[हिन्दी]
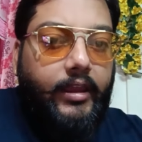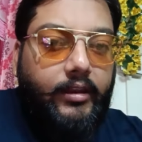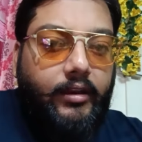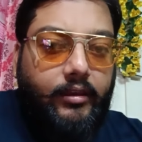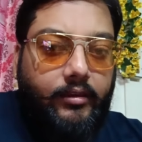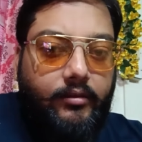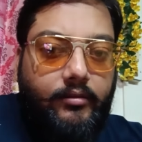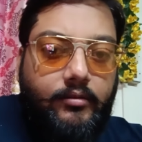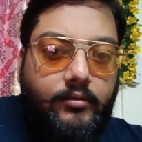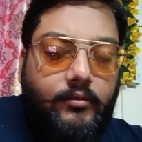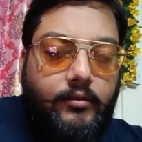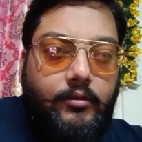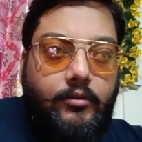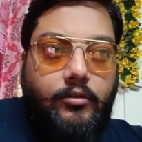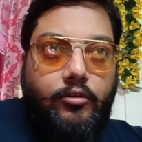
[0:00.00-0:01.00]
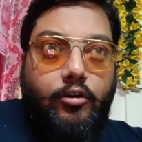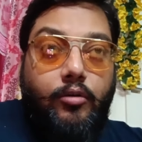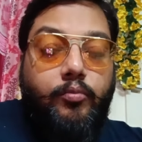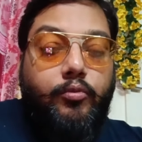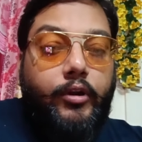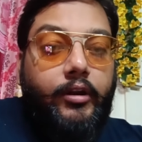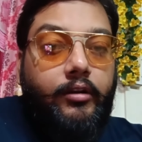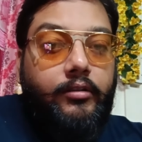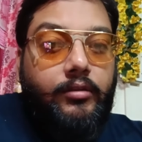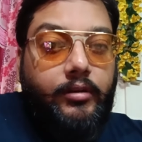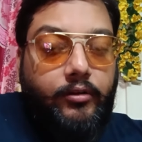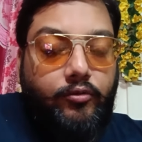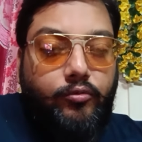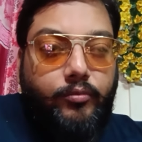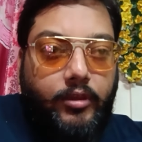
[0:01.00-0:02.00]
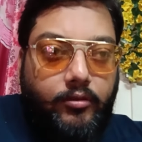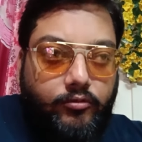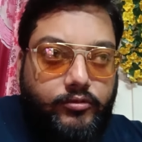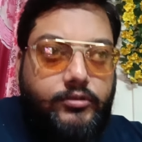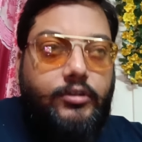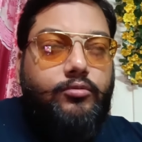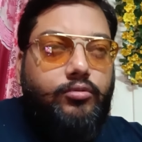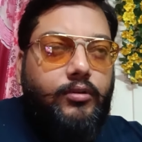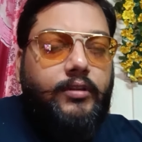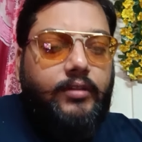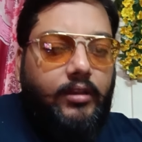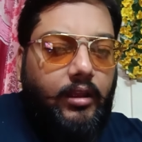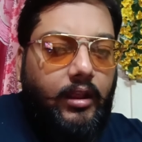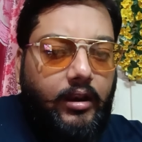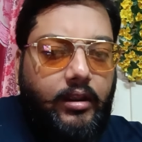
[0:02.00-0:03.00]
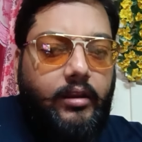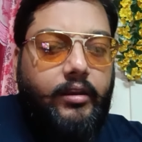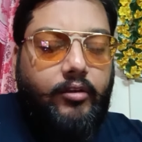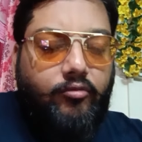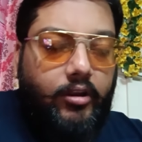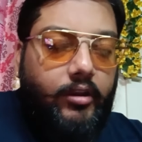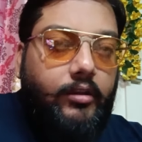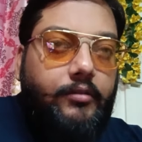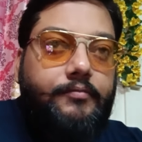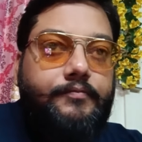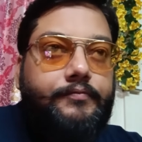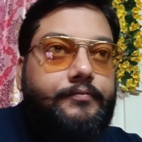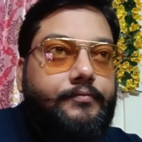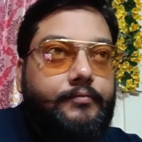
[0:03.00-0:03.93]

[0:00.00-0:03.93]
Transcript: है ही नहीं और पॉइंट थ्री टू में उससे थोड़ा सा हल्का रिक्वायल है